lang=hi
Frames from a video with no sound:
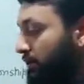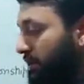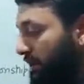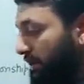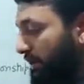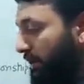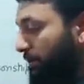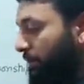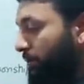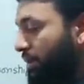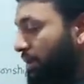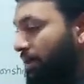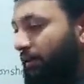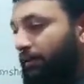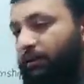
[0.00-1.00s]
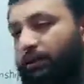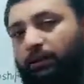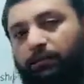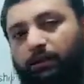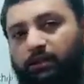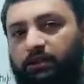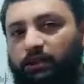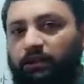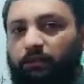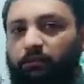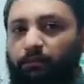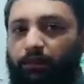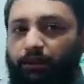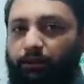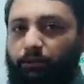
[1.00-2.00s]
ठीक है हंड्रेड परसेंट
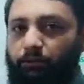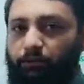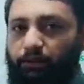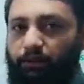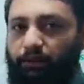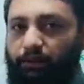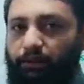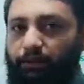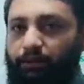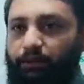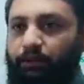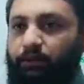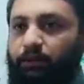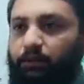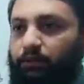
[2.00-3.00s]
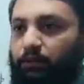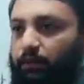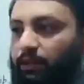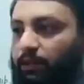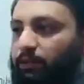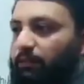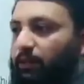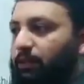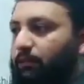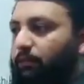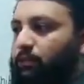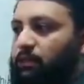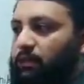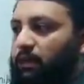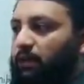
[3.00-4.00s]
कंप्लीट हो जाएंगे लेकिन मैं
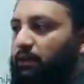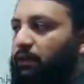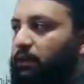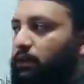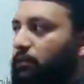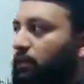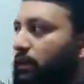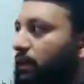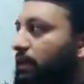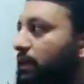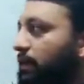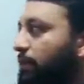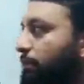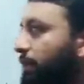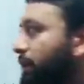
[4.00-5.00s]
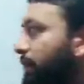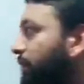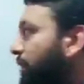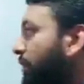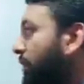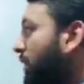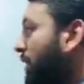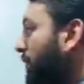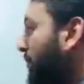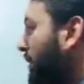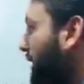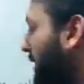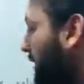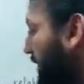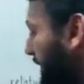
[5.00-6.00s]
आपको मिसाल देता हूं कि अगर कभी
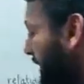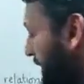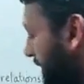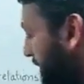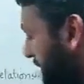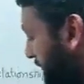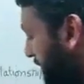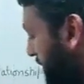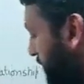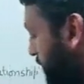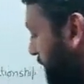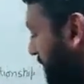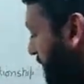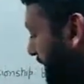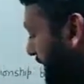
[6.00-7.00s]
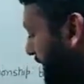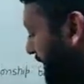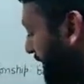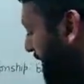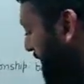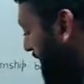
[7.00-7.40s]
हमने एक कोई बीकर